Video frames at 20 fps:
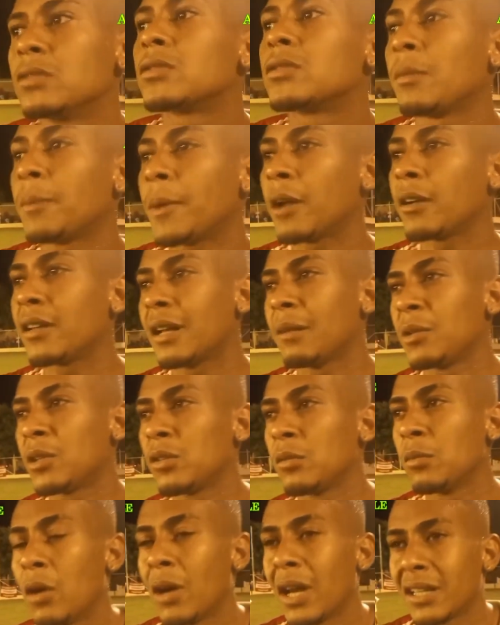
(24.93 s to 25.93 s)
São Paulo é muito
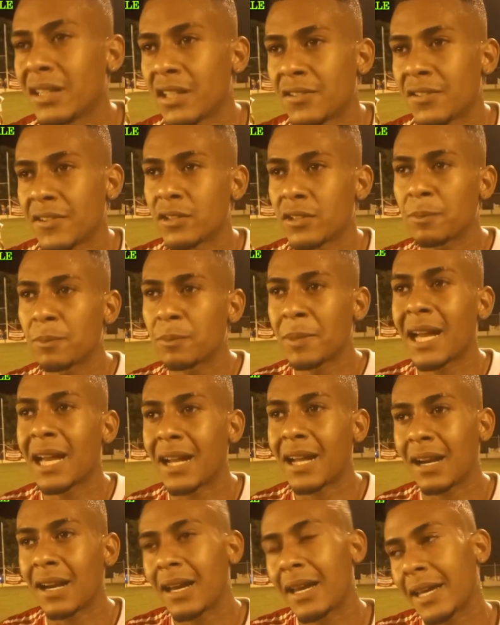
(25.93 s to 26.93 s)
bom, a gente fez o placar
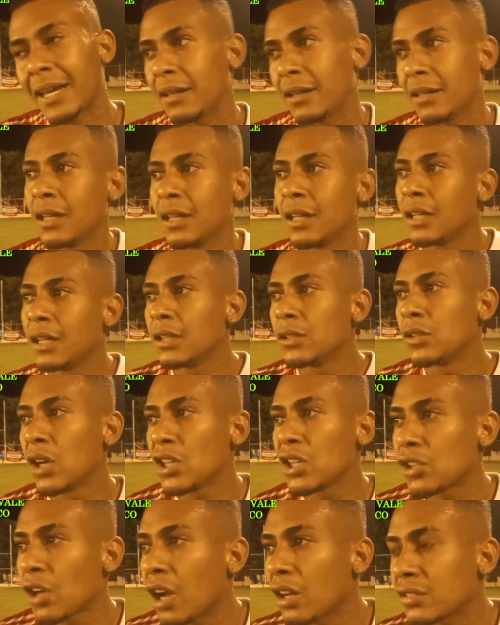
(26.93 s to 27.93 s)
lá e
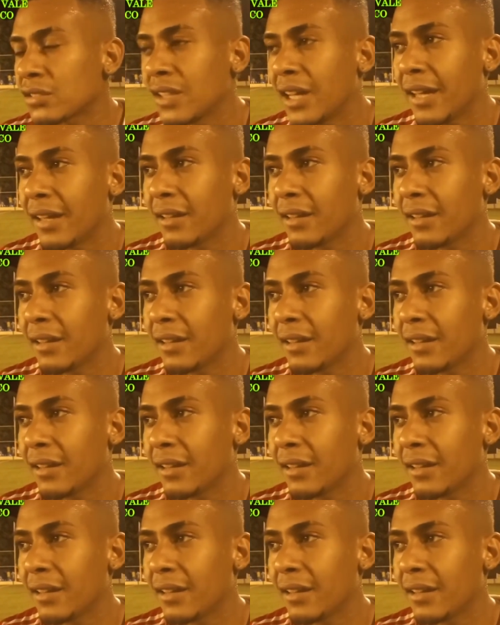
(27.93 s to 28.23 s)
dois jogos, né?